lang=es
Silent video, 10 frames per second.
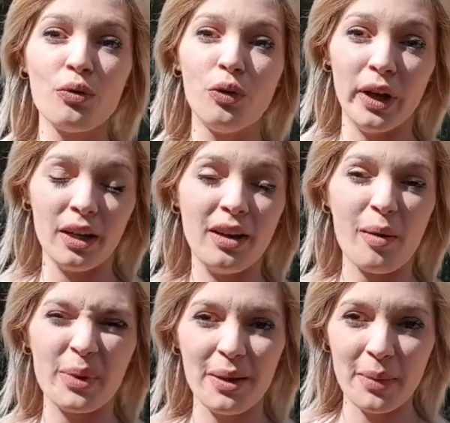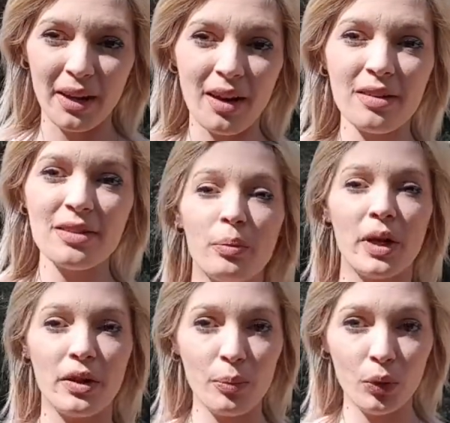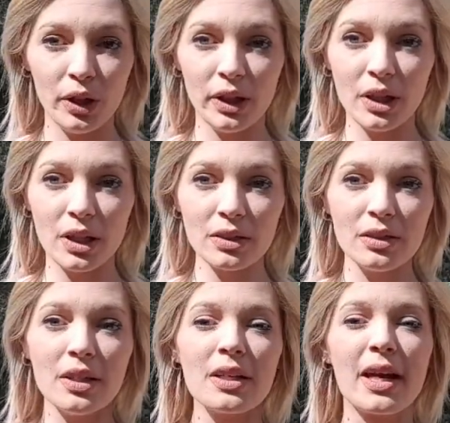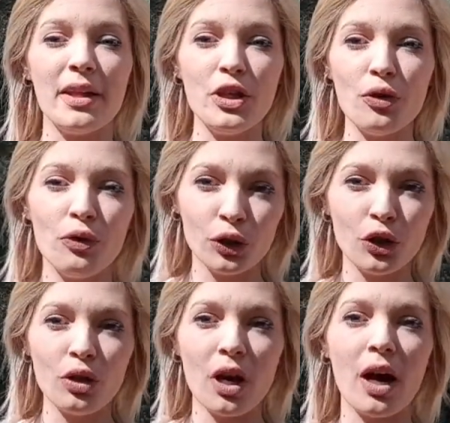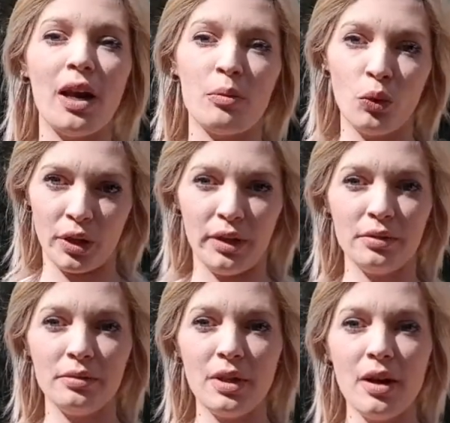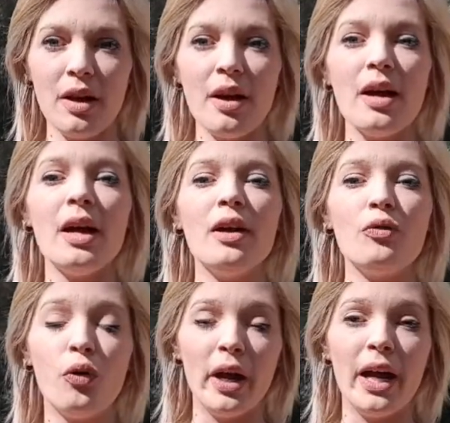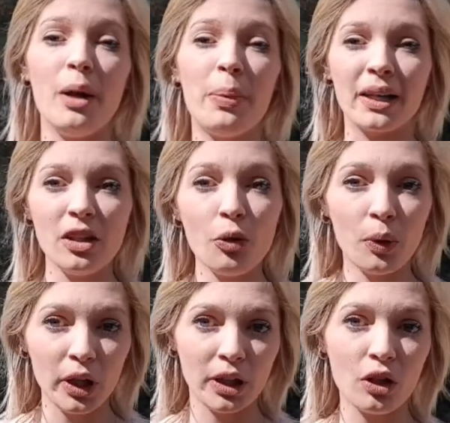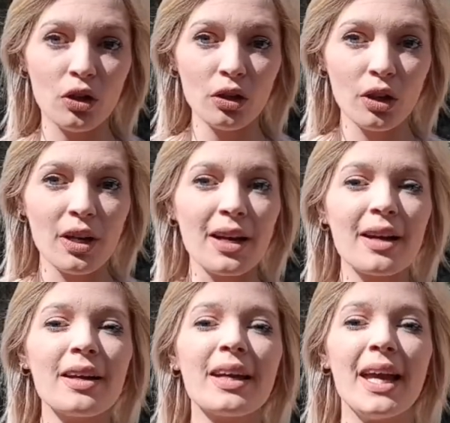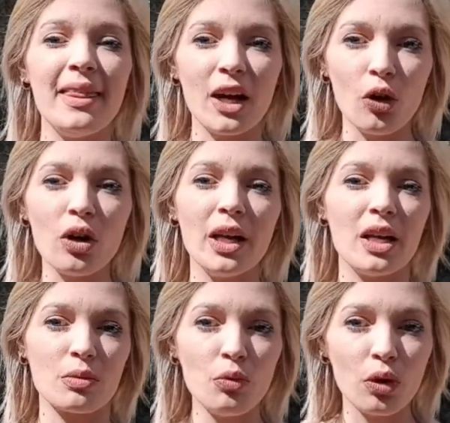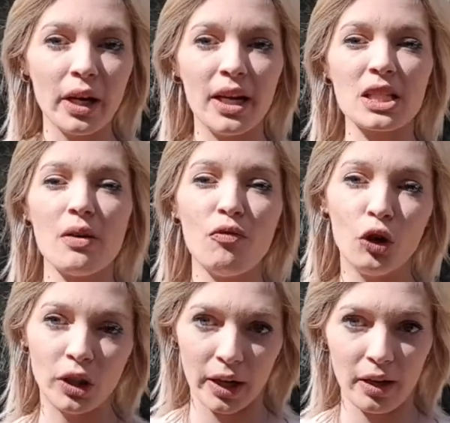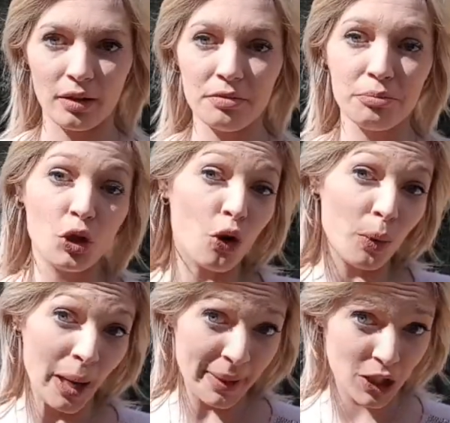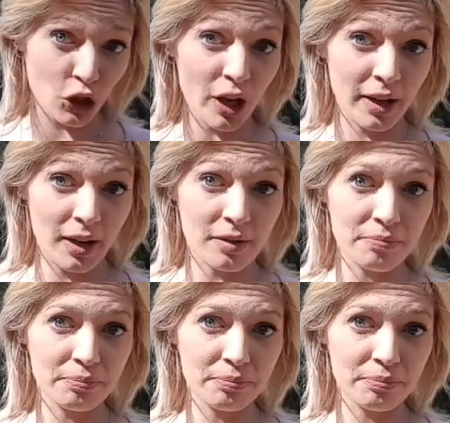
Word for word: fue la primera acción política que dio voto a la mujer. Fue el partido político que dejó que las mujeres votaran, no como la pasionaria.